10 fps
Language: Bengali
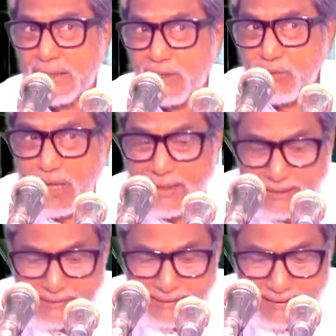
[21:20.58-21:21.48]
কিন্তু
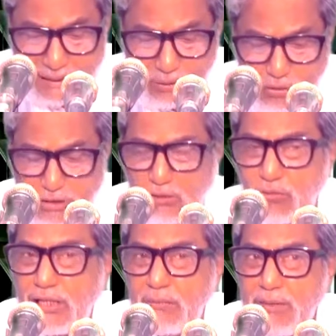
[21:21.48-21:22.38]
আল্লাহ যেটাকে ইকুয়েশন
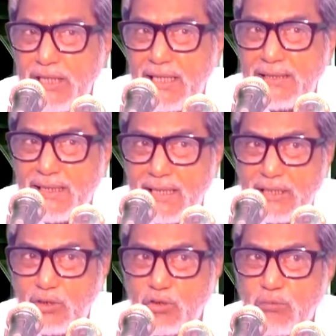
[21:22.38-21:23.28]
করলেন মিলিয়ে দিলেন
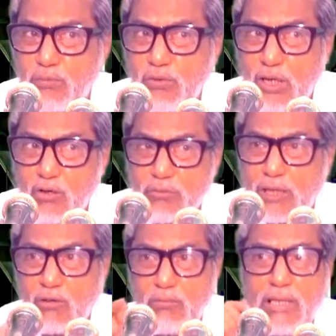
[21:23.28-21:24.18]
ইহব্বু নাহম
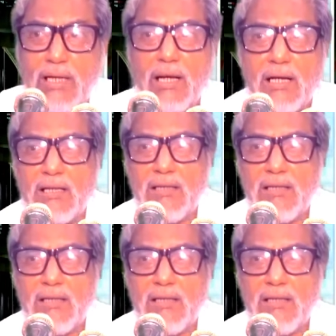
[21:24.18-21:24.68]
কাহব্বিল্লাহ